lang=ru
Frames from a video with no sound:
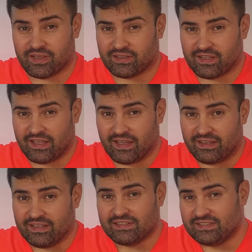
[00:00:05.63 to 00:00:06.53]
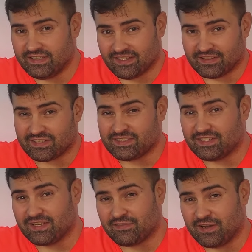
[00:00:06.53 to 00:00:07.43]
когда я делал
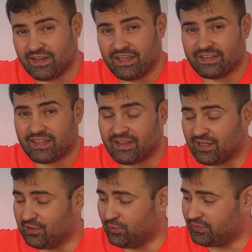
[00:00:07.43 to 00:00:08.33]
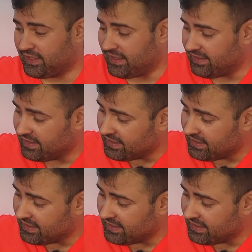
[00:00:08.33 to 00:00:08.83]
тестирование этой колонки.